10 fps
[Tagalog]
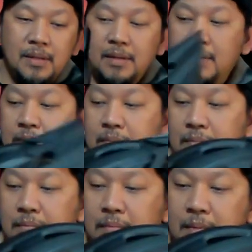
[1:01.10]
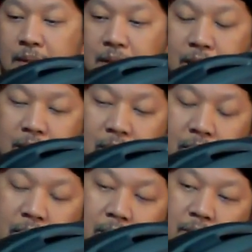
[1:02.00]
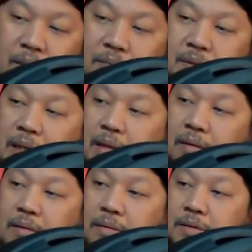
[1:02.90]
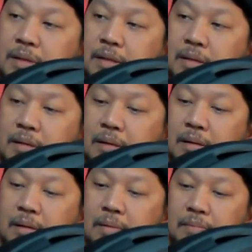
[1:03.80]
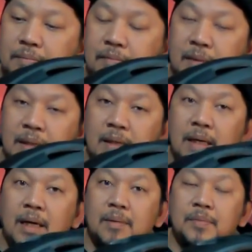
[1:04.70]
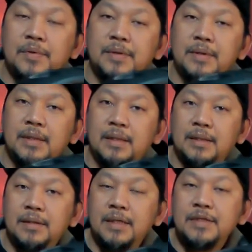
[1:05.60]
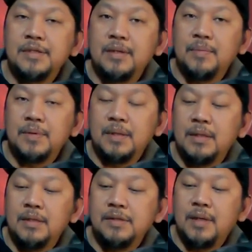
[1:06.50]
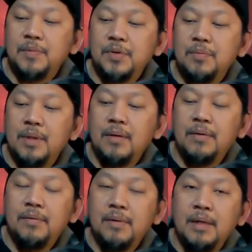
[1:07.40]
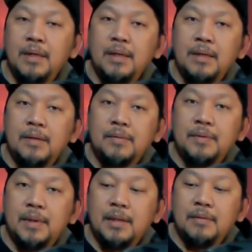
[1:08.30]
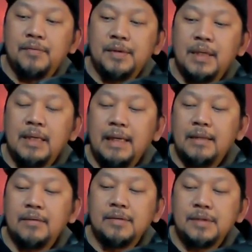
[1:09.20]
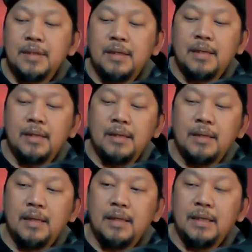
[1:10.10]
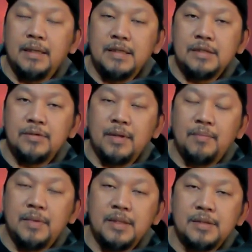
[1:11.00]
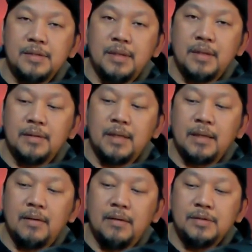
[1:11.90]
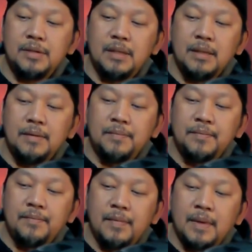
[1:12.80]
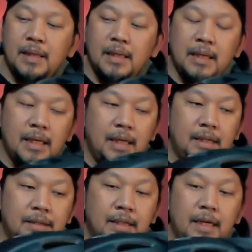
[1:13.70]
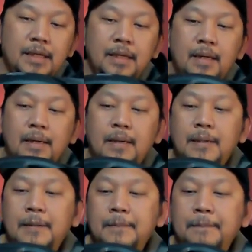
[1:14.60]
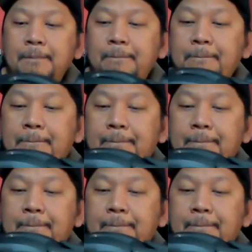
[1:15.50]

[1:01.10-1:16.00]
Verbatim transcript: um, MIPS technology, um, I'll put on the description in the description below uh, for the link dun sa history of this uh, technology. And then, um,